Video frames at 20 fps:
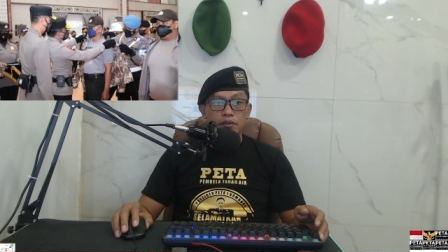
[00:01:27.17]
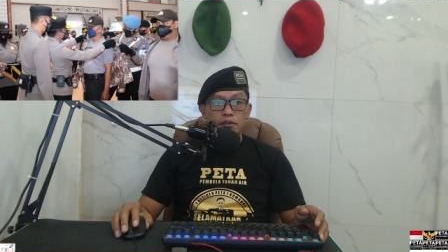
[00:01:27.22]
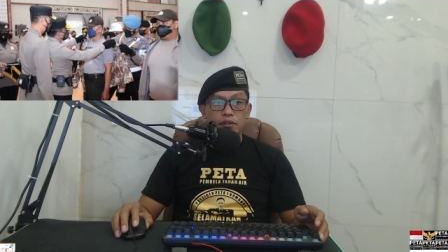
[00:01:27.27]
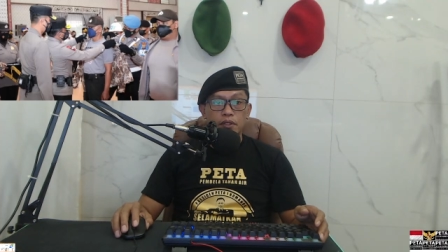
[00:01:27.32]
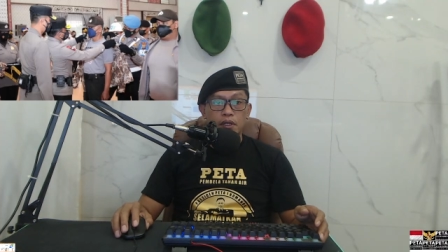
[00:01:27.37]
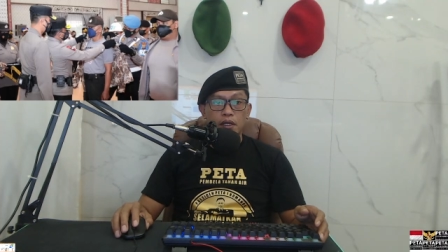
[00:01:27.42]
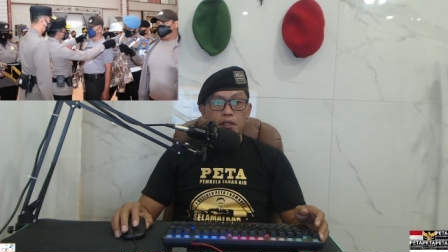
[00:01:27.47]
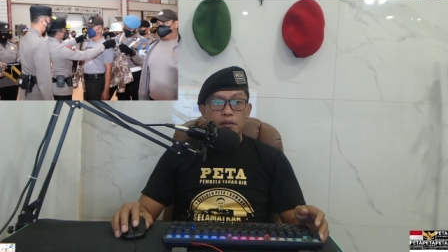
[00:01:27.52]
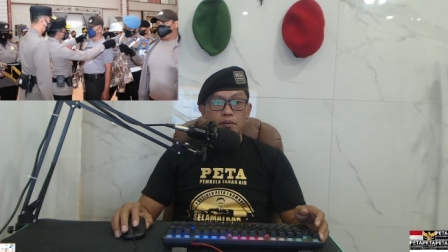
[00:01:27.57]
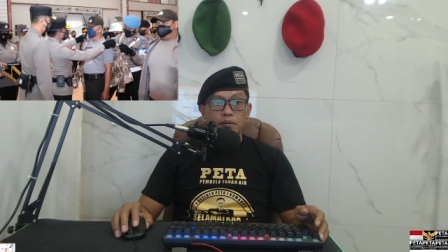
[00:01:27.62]

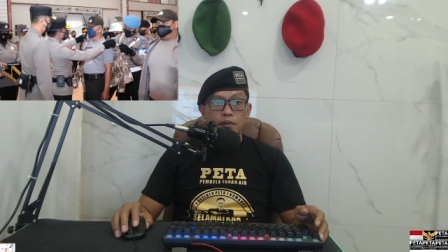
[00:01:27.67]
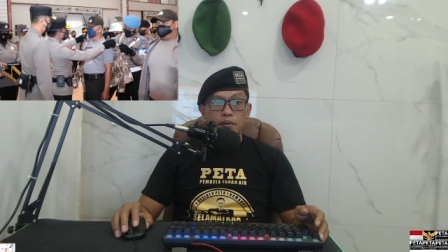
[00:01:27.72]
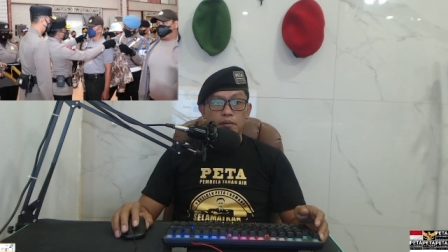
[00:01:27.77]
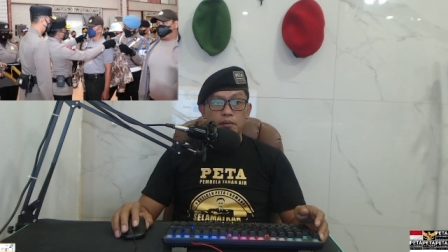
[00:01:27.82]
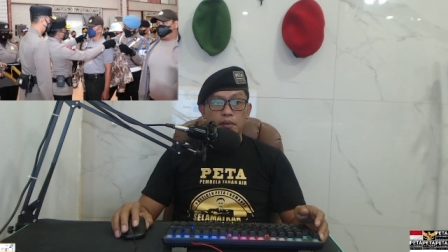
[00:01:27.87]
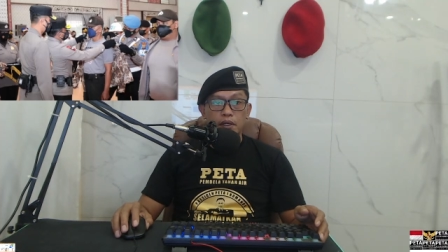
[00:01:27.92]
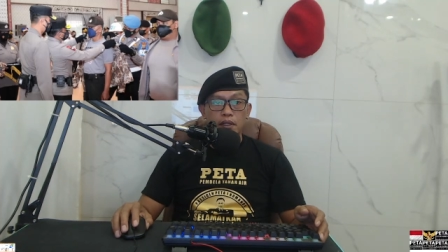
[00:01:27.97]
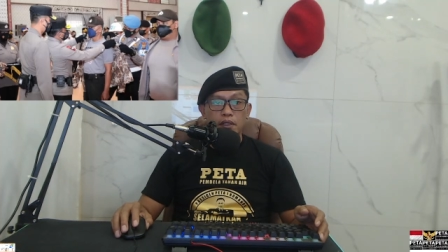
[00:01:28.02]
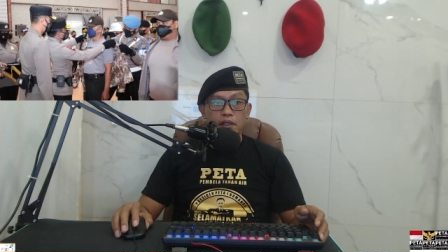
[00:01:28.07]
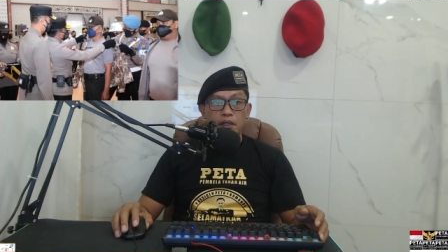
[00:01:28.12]
saat
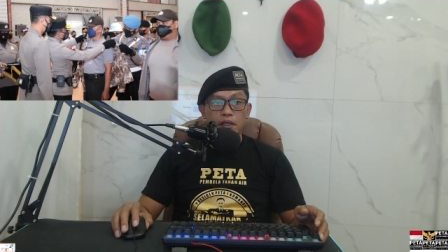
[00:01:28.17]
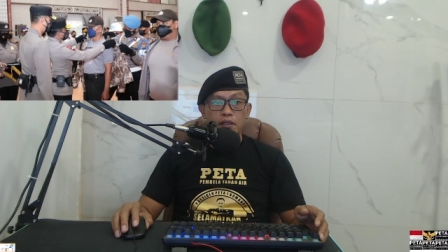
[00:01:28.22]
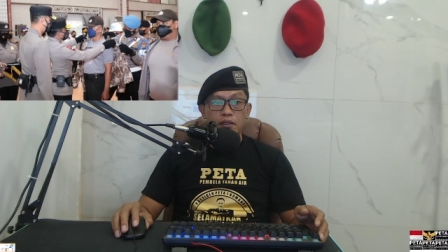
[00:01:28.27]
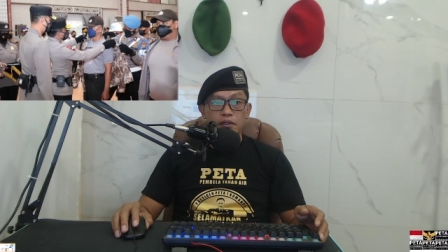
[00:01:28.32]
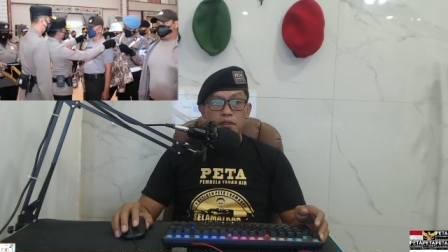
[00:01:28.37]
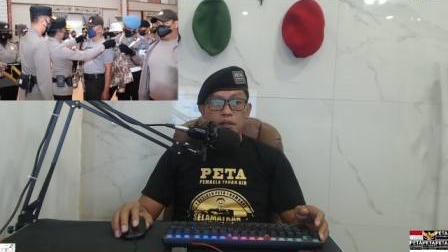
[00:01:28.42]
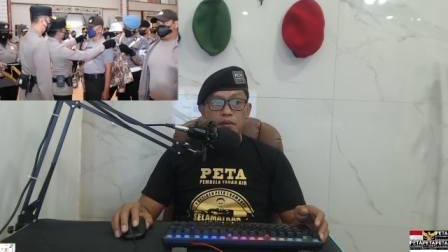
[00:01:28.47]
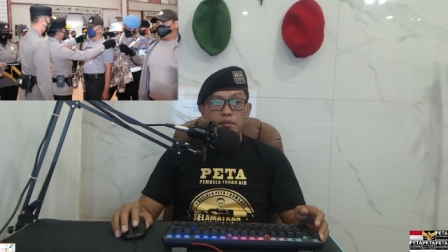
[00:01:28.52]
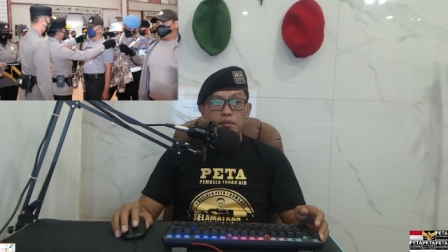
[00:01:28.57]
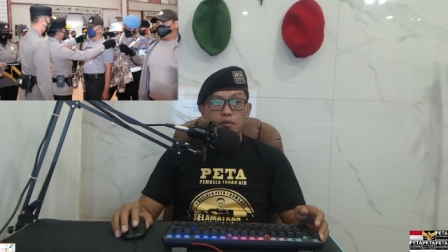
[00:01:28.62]
memberikan
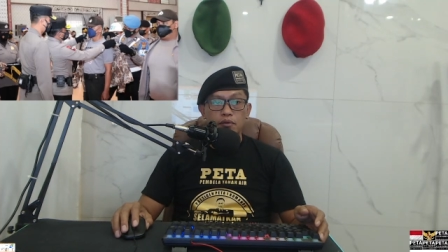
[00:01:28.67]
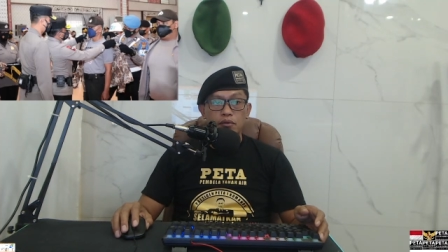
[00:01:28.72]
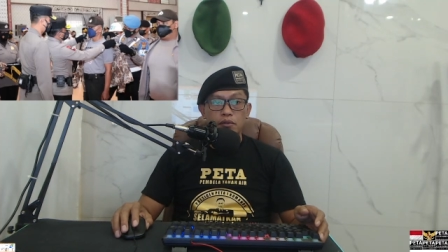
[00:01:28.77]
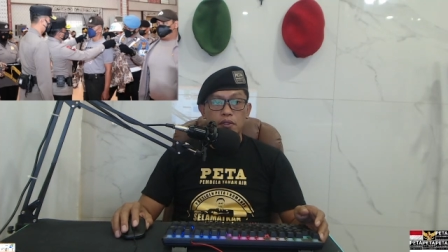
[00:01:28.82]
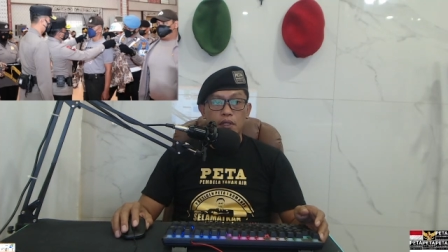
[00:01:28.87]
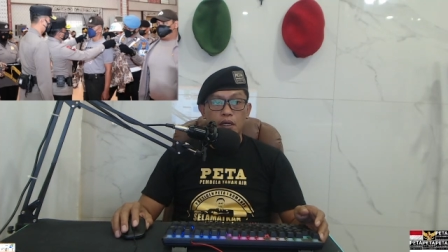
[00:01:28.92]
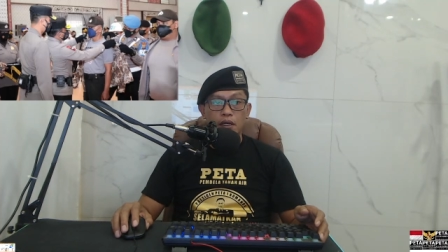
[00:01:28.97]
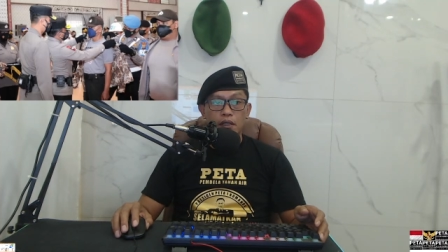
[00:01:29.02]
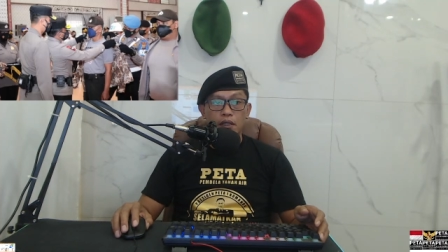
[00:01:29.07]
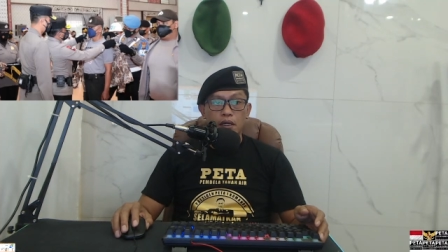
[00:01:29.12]

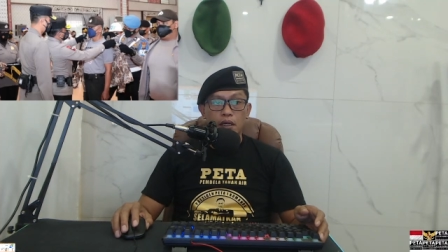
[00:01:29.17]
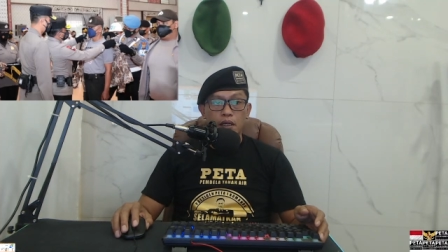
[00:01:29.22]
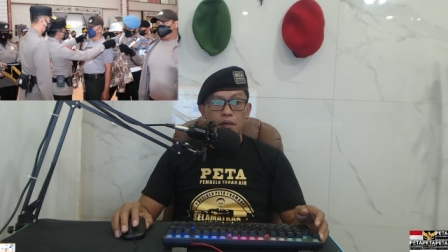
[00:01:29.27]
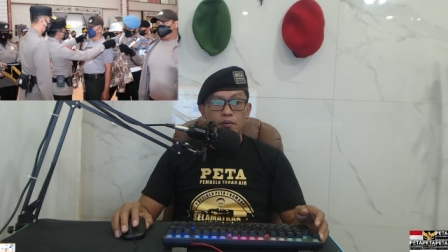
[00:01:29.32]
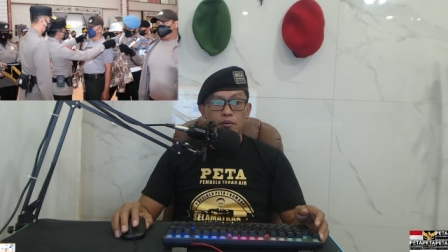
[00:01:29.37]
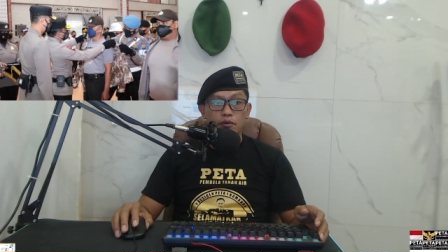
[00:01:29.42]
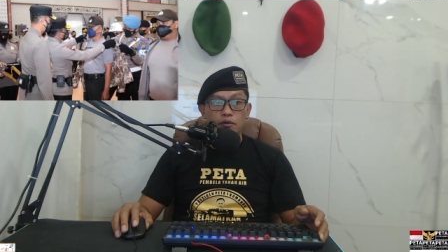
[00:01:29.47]
sambutan dalam